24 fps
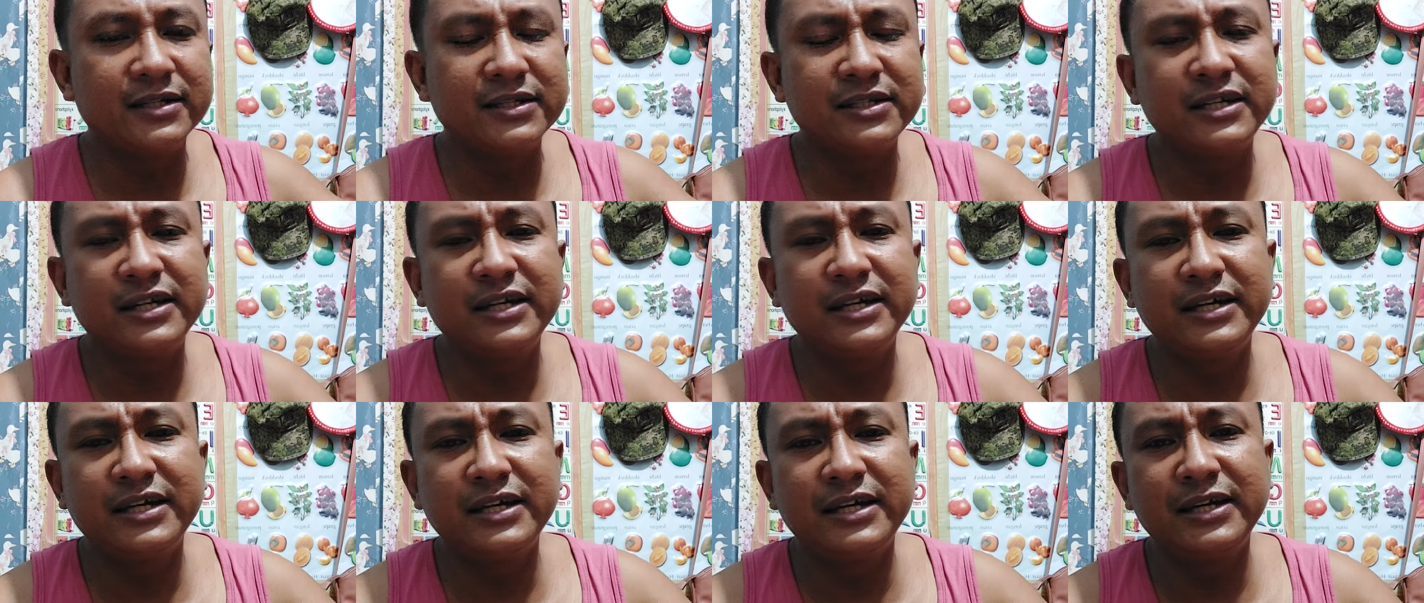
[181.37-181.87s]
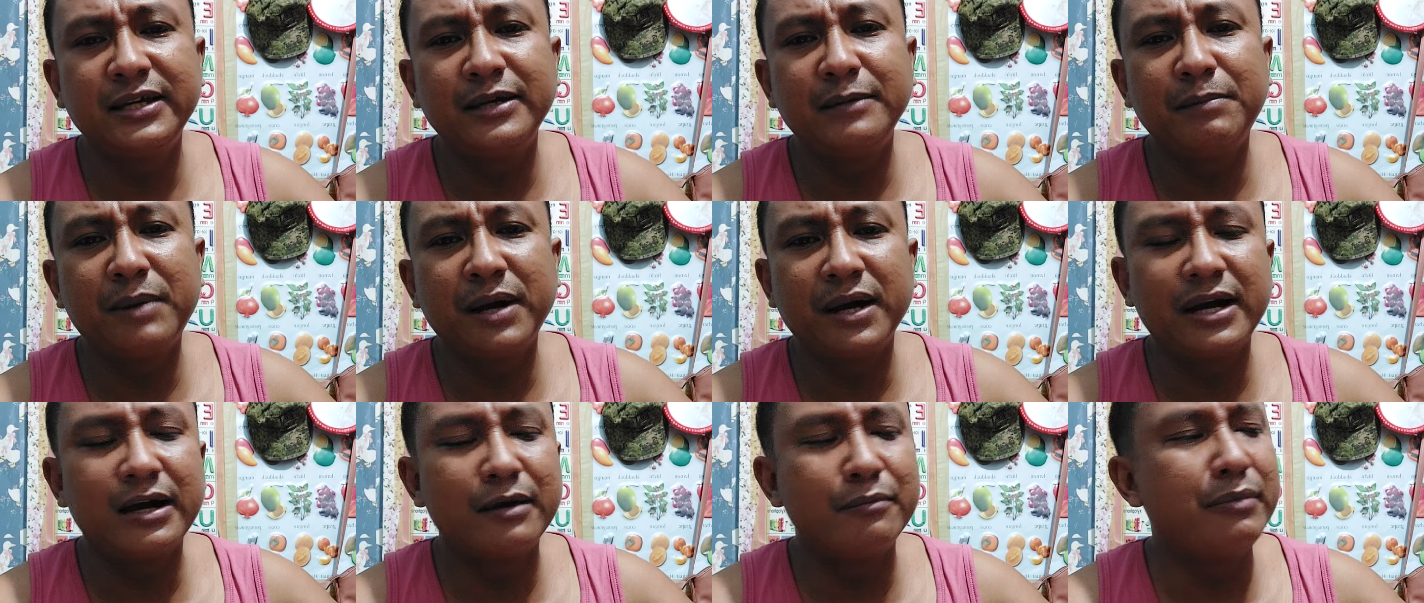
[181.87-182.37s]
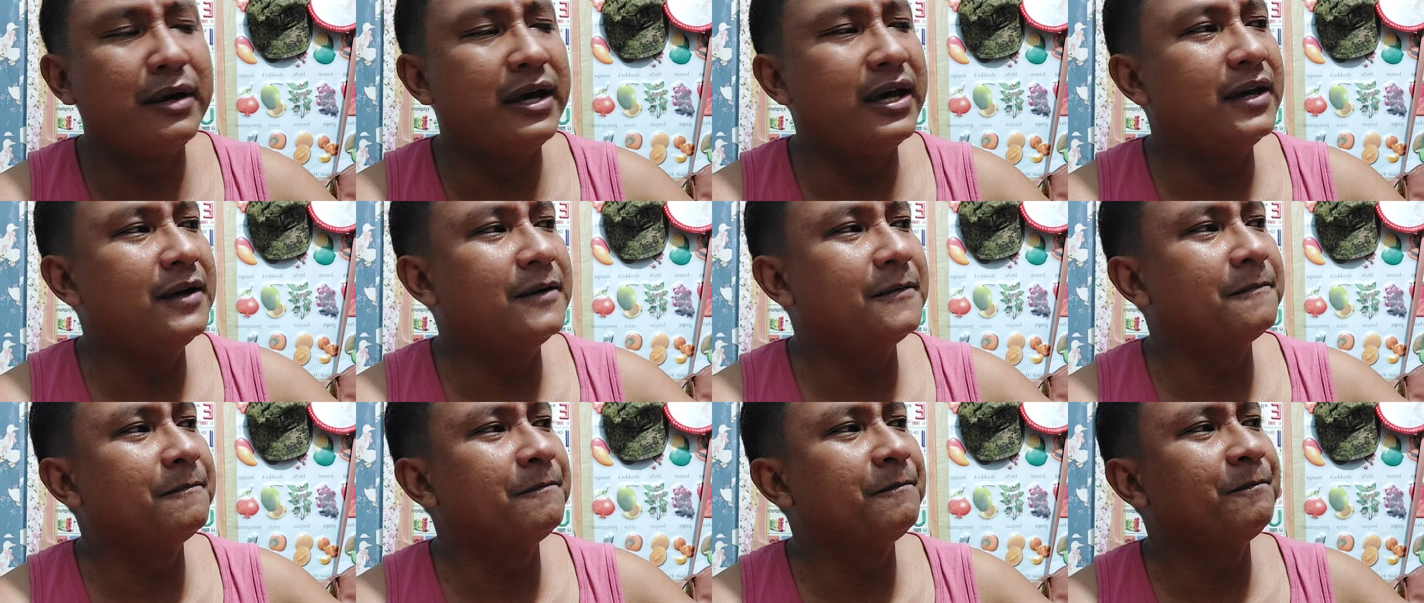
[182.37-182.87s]
kasi pag gabi,
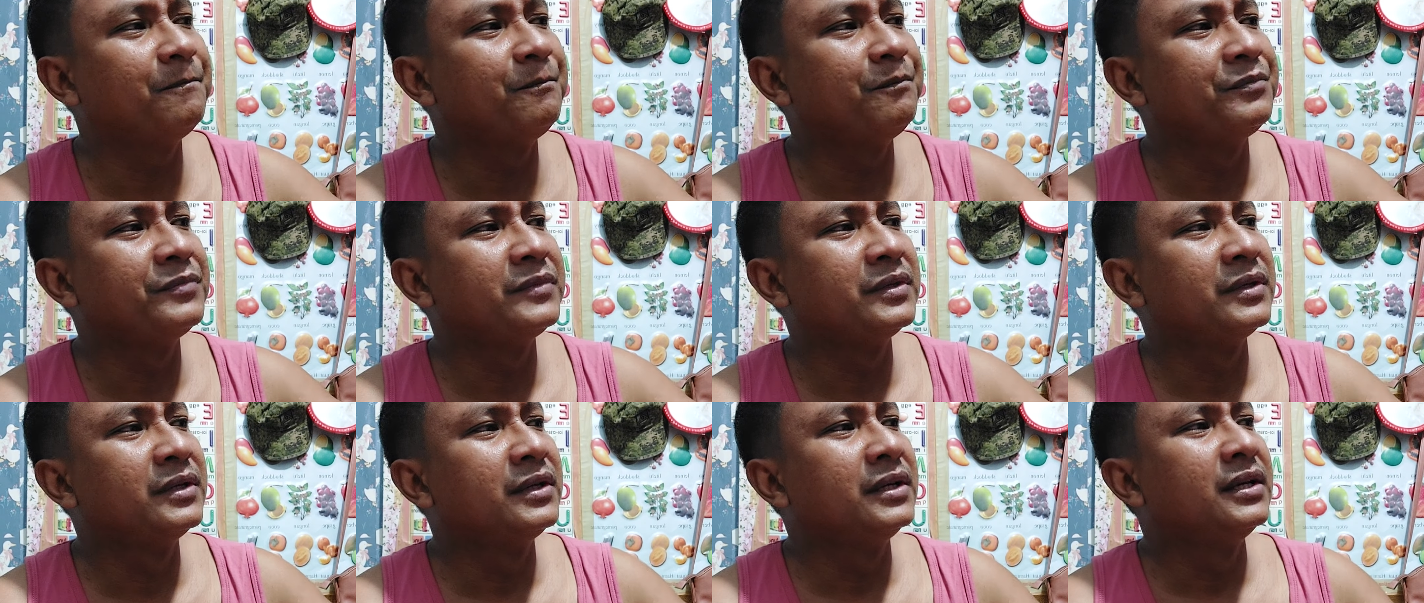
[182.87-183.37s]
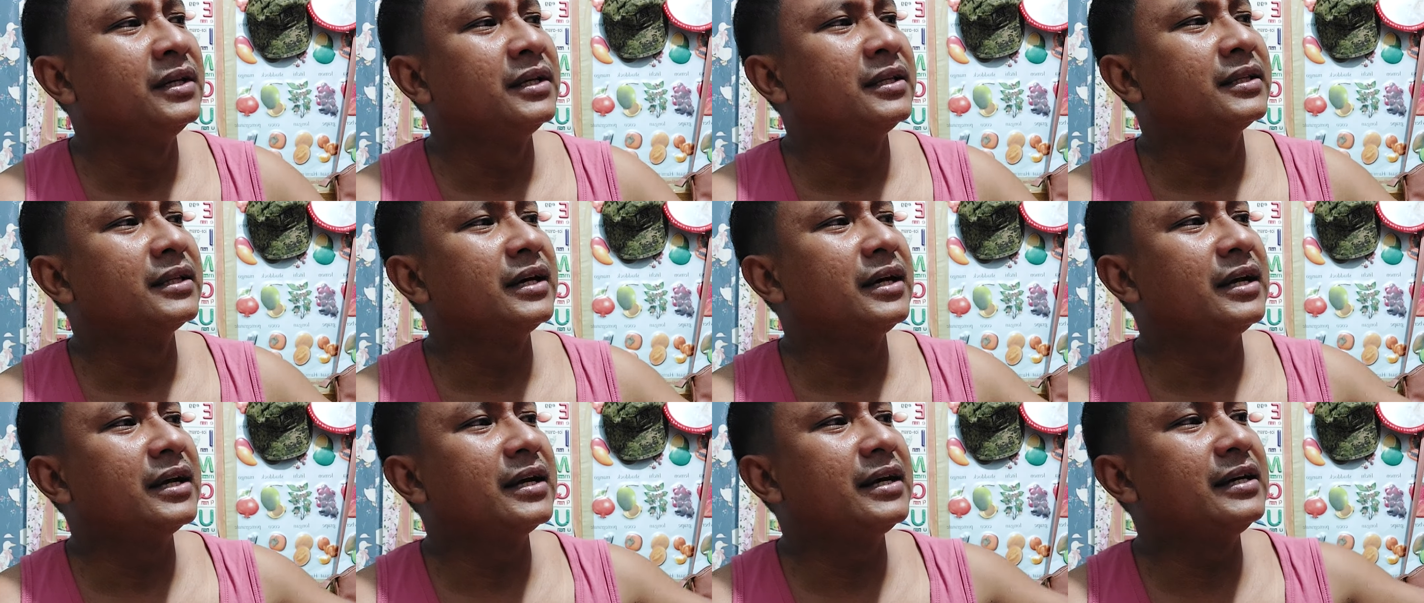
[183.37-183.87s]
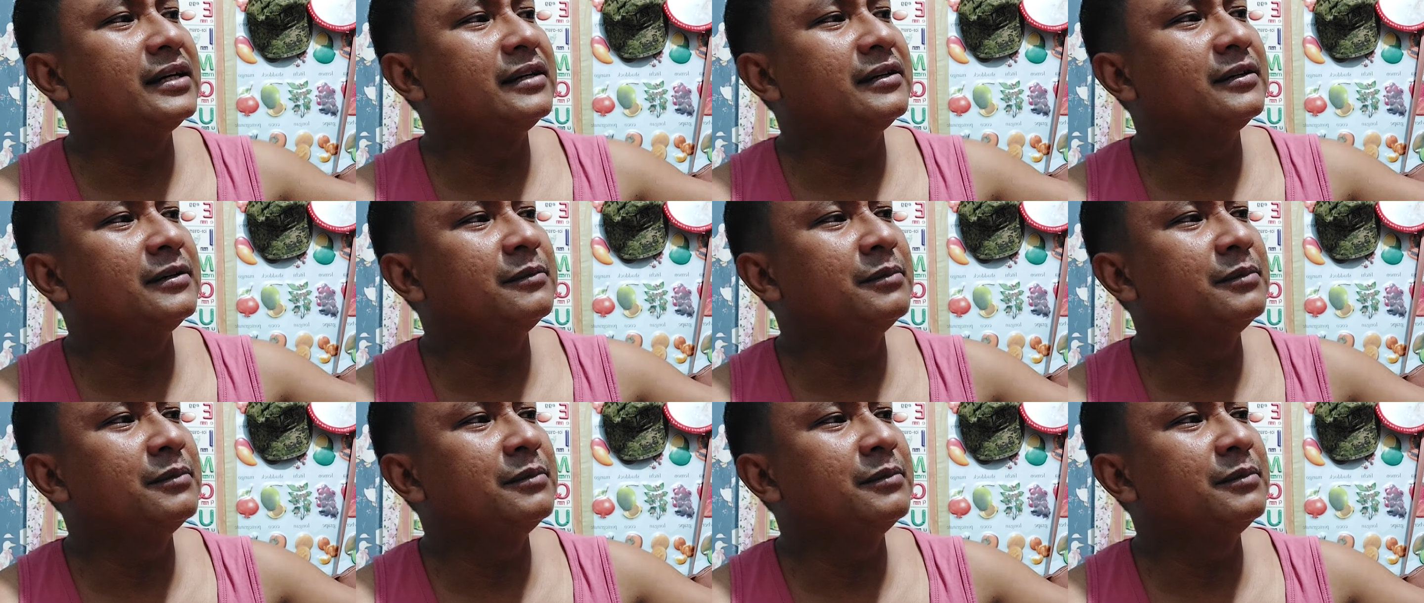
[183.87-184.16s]
talagang